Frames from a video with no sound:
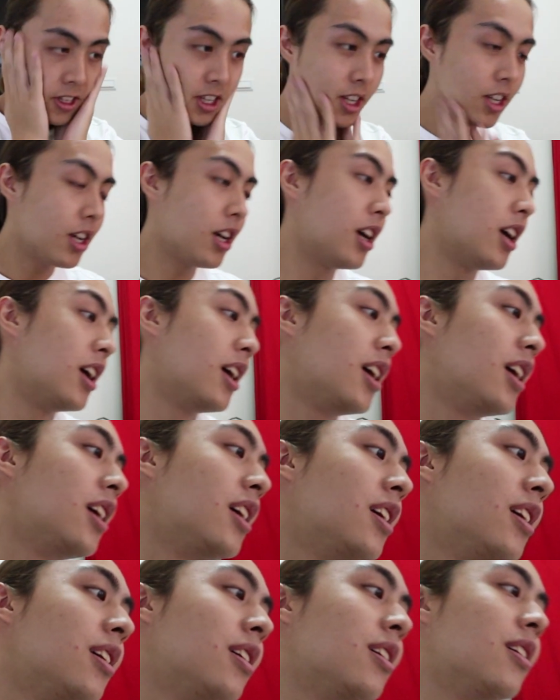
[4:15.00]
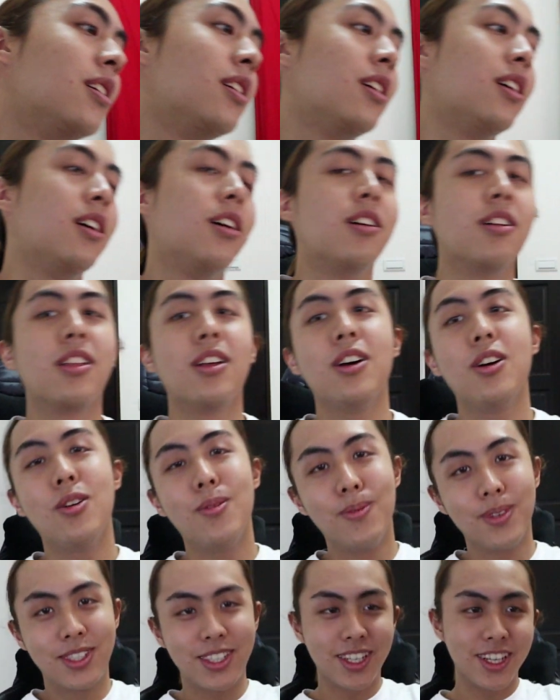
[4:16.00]
啊，好了，
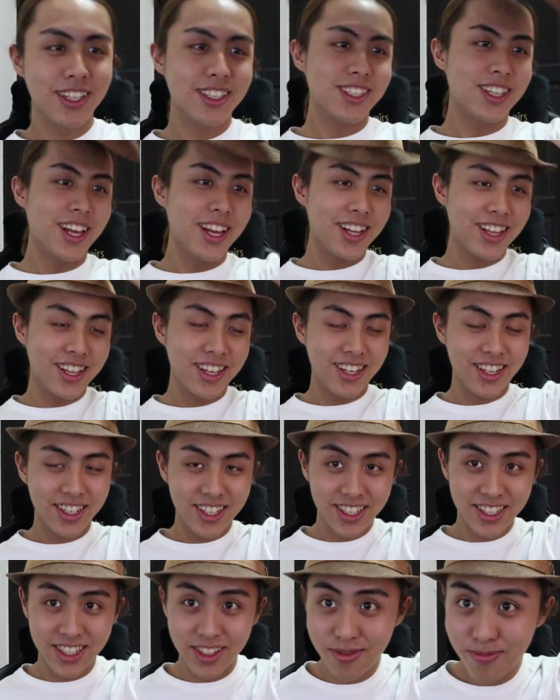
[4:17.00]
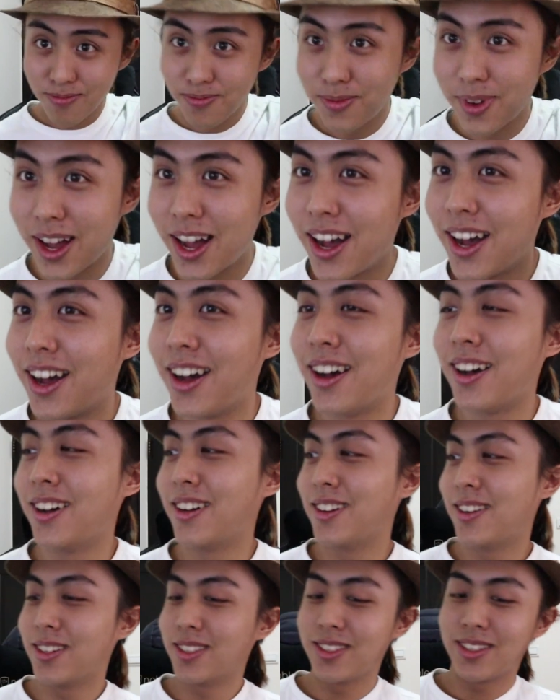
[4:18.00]
我们现在呢已经
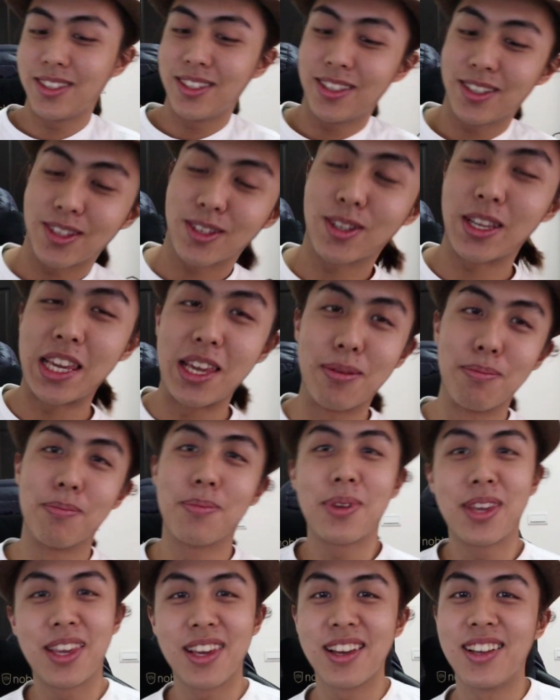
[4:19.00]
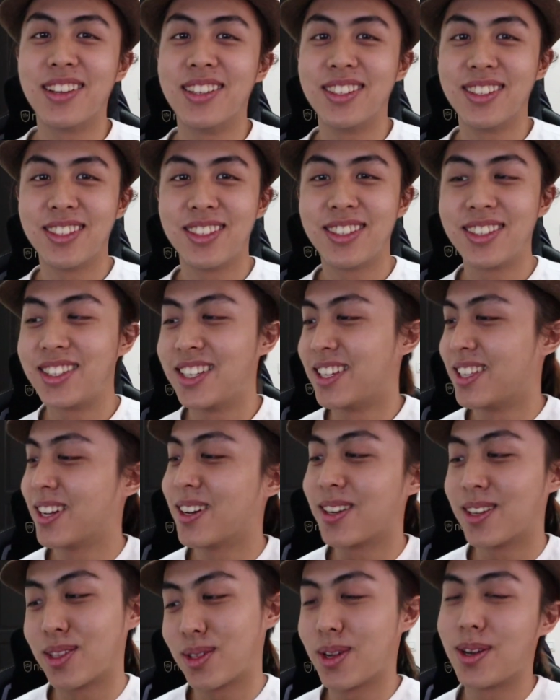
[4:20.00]
把影片剪
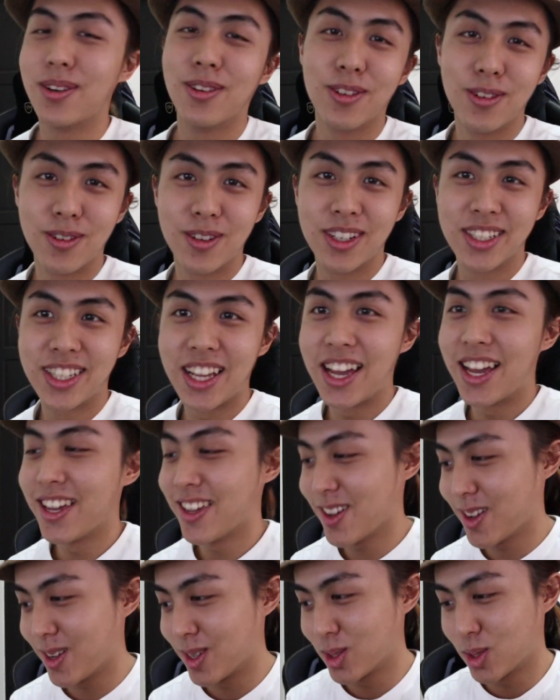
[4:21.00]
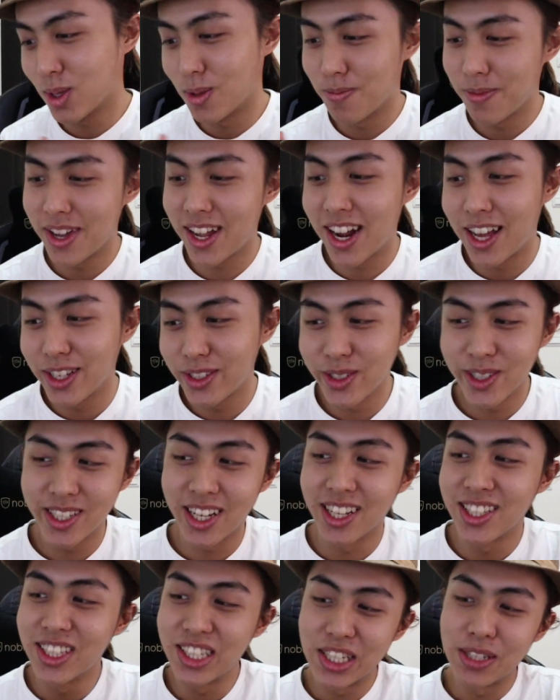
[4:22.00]
到一段落，了，现在要准备来去
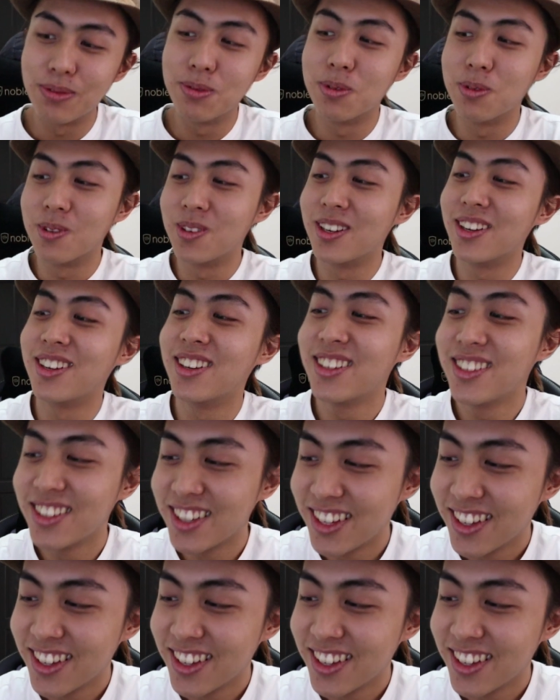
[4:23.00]
上字幕了。